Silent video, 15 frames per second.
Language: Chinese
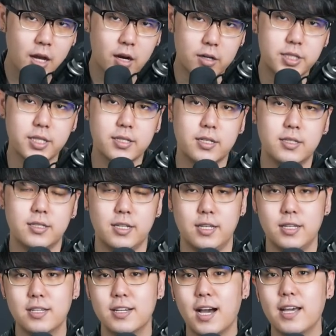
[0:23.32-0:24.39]
而且呢，你
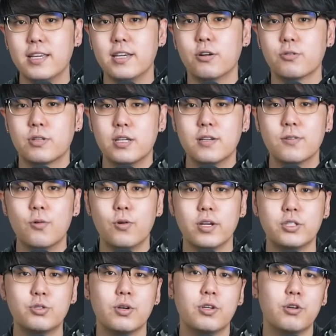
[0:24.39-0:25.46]
应该也有听过
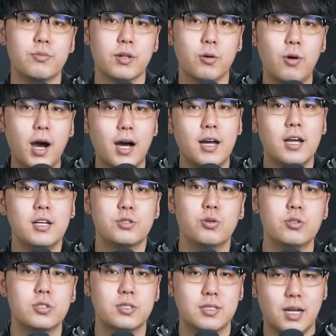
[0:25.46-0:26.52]
一句很有名的话，
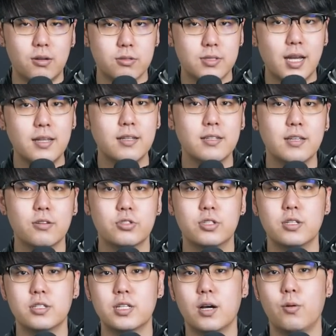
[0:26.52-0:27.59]
说早餐呢要
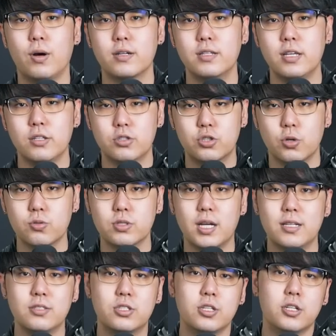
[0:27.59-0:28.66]
吃的像皇帝，中
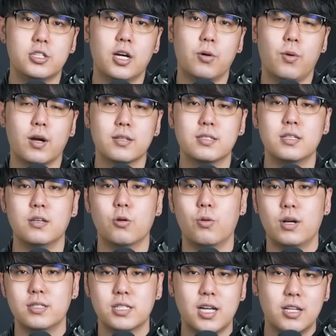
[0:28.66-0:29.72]
餐吃的像王子，
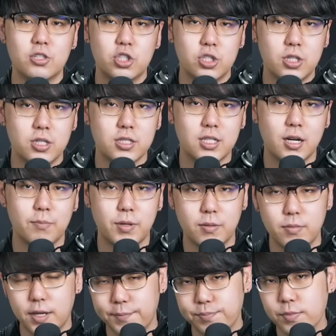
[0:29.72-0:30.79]
晚餐吃的像
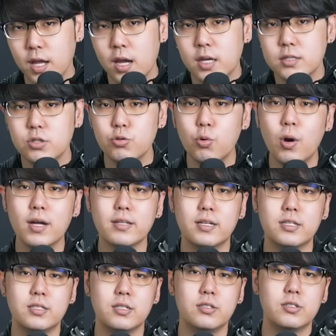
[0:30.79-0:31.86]
平民。这句话
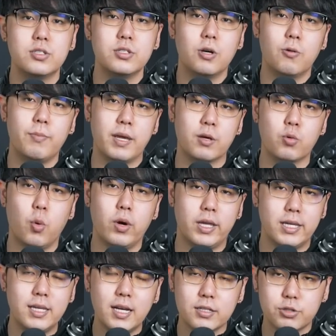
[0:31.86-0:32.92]
呢，其实是由美国
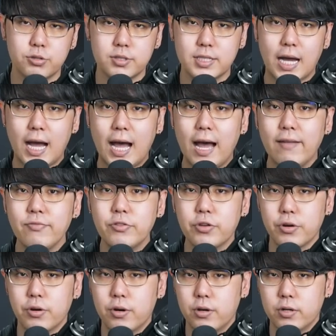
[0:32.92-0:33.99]
营养学家安
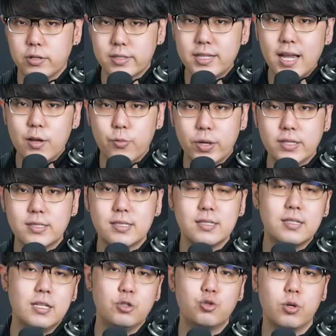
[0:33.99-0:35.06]
德尔戴维斯
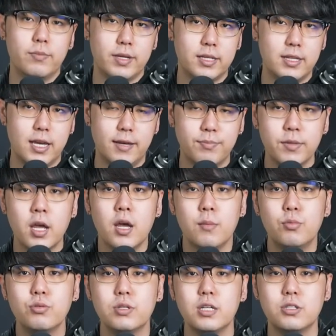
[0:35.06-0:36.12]
提出的名言，
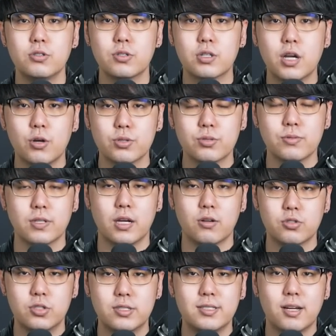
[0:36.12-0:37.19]
目的就是告诉你
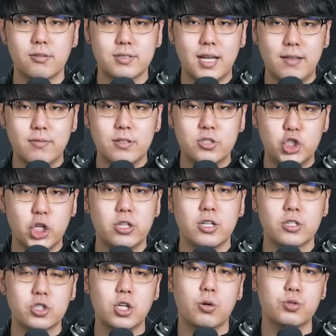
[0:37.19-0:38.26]
哦，吃早餐真
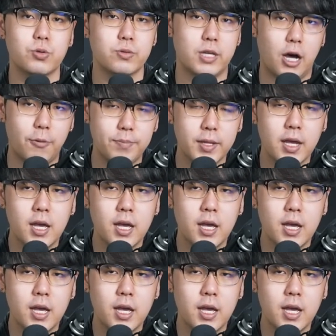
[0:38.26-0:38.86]
的超重要。